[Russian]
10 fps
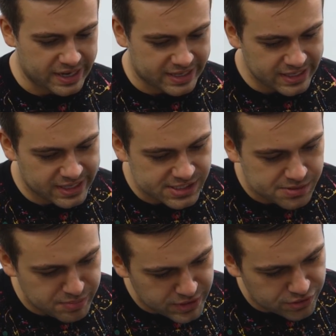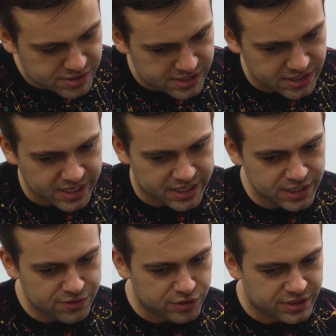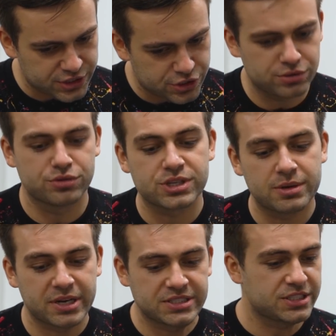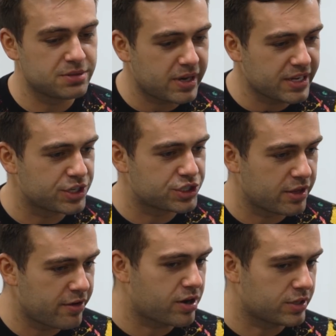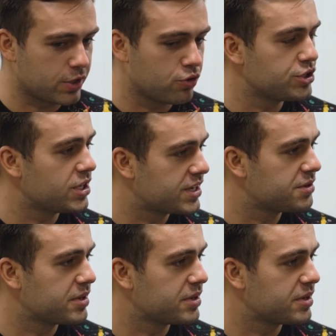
Какие есть минусы, какие вот на что нужно обратить внимание человек, который хочет открыть